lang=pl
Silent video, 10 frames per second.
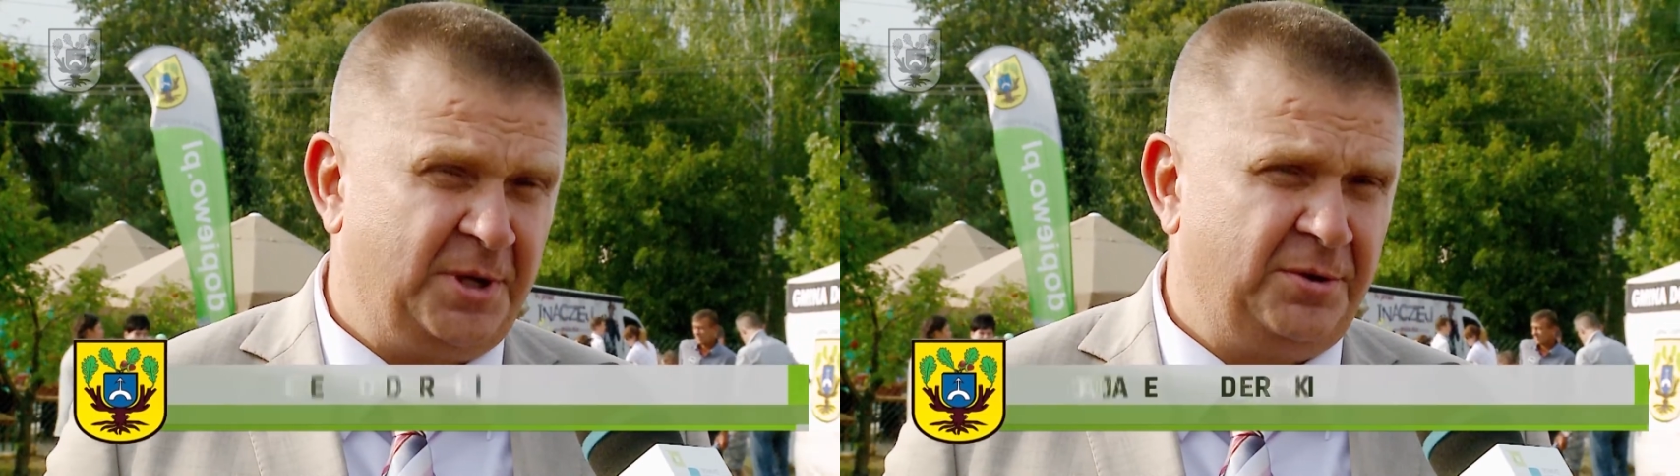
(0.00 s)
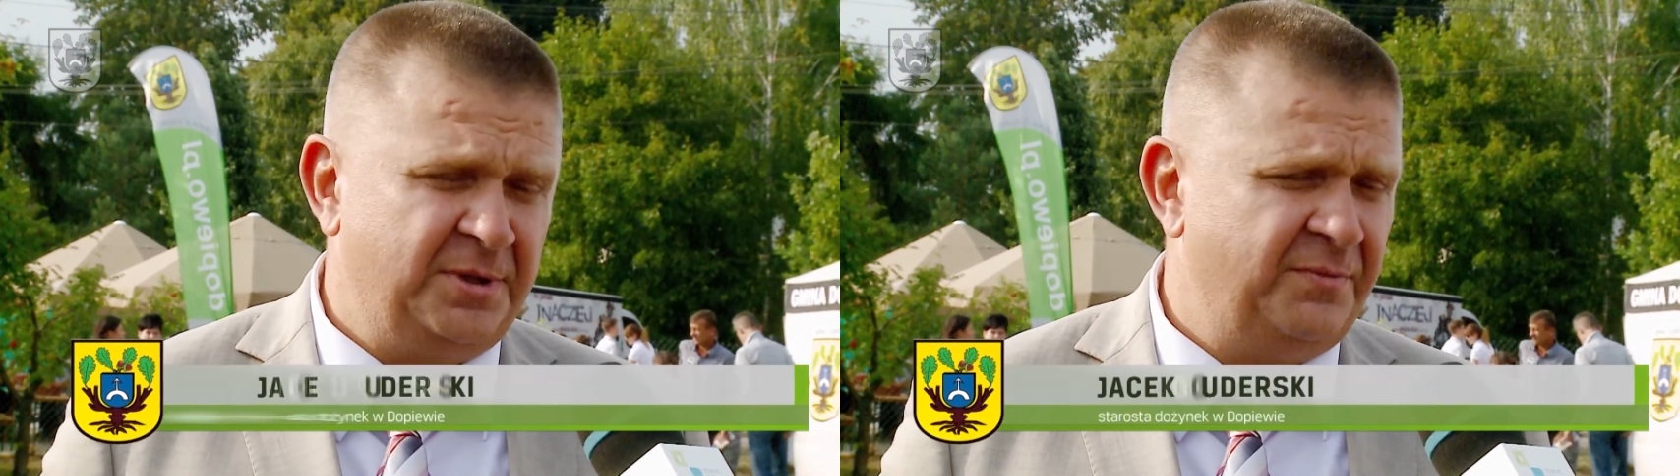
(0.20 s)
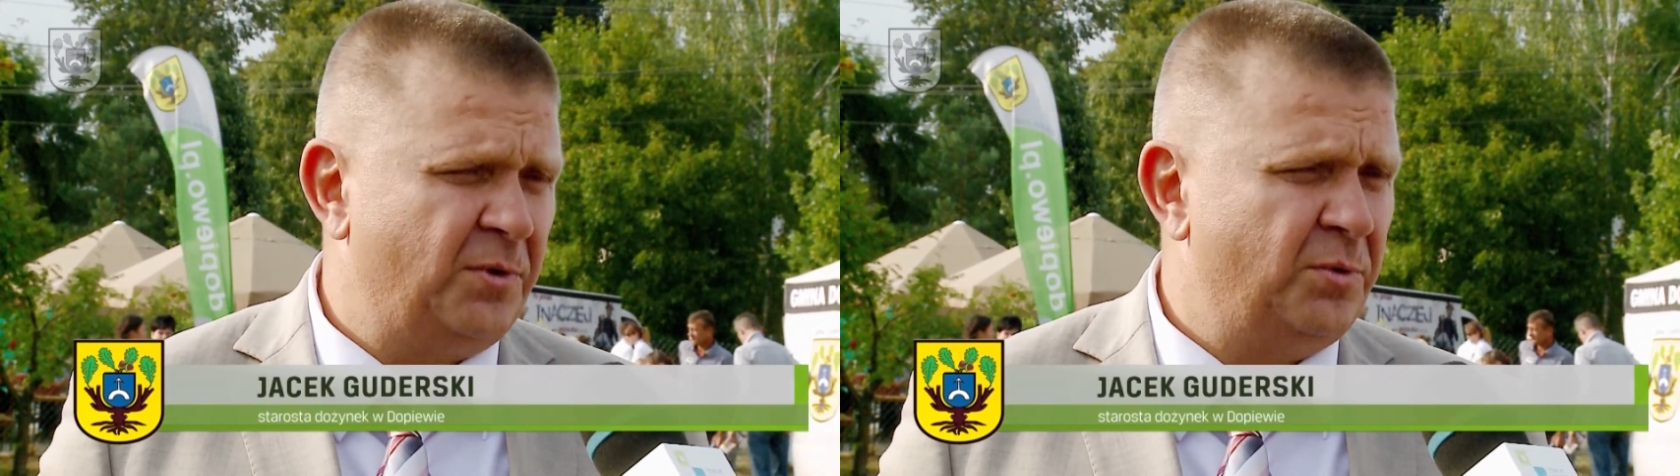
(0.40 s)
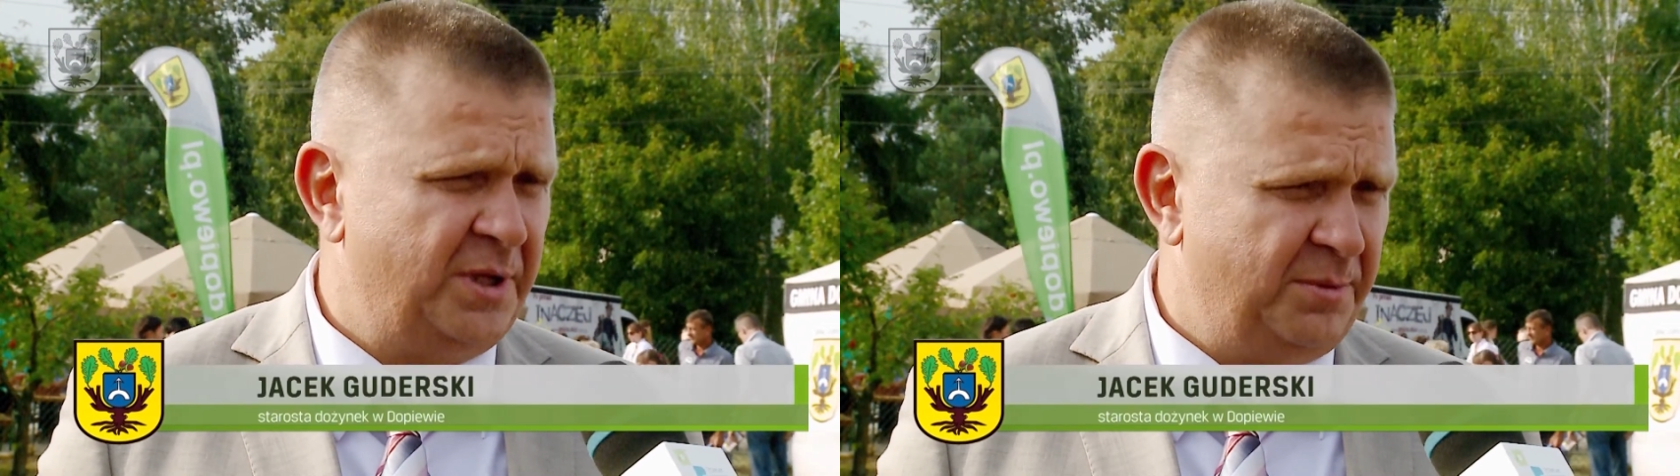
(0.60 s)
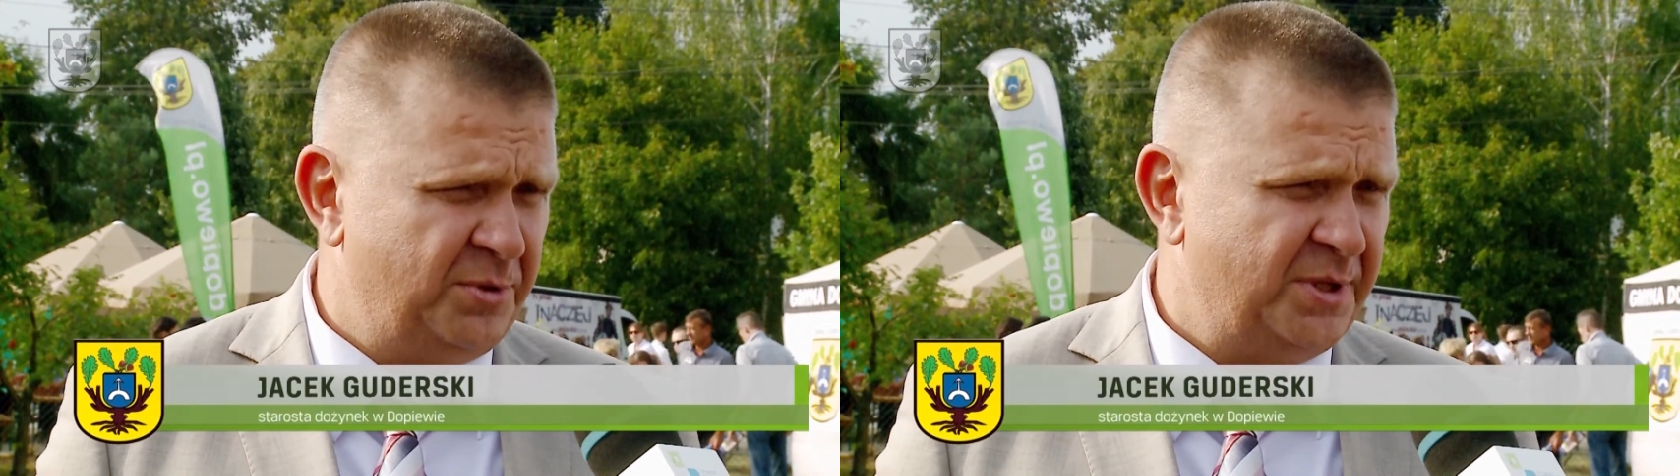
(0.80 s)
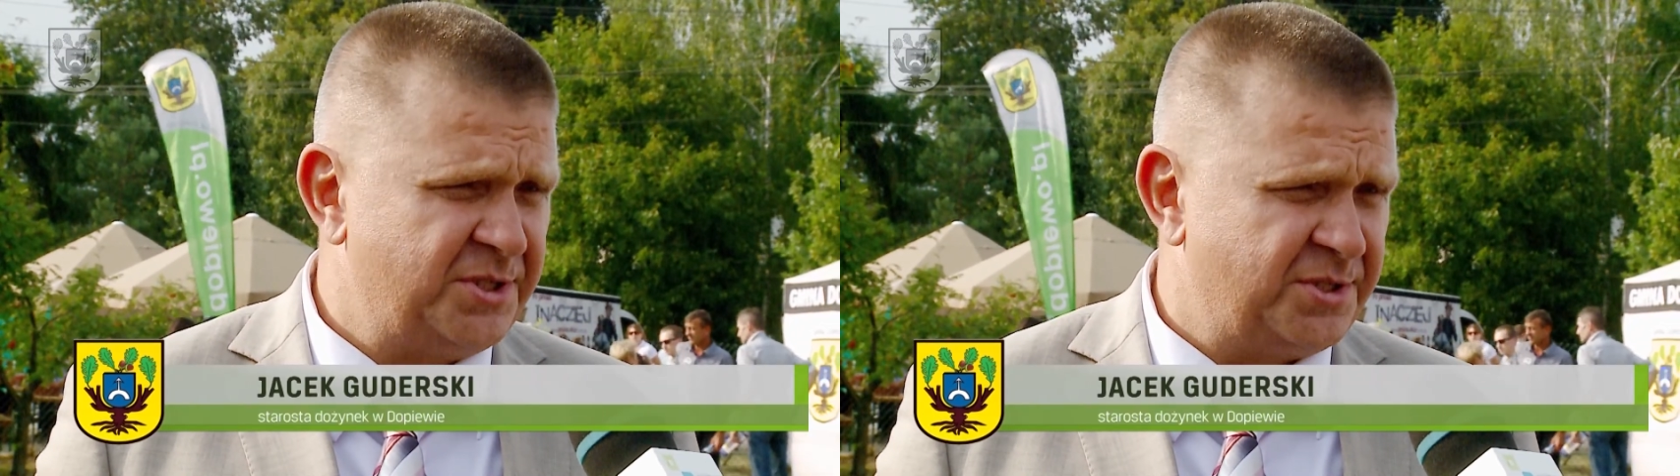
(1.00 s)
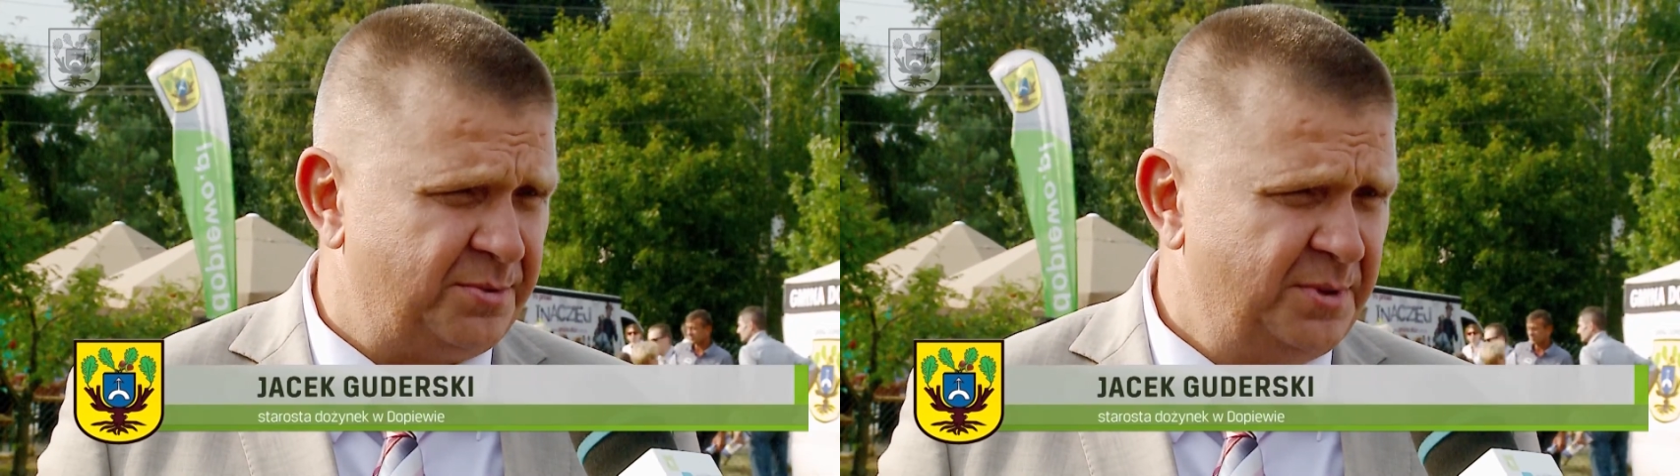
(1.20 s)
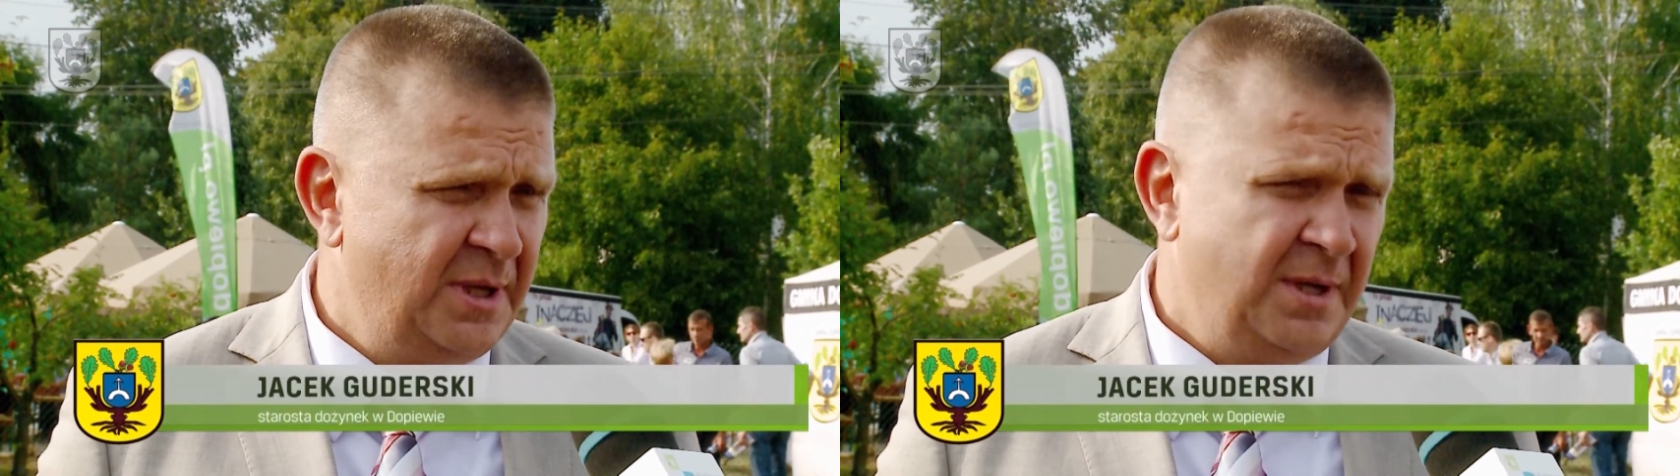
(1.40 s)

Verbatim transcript: regionie w ogóle nie było deszczu.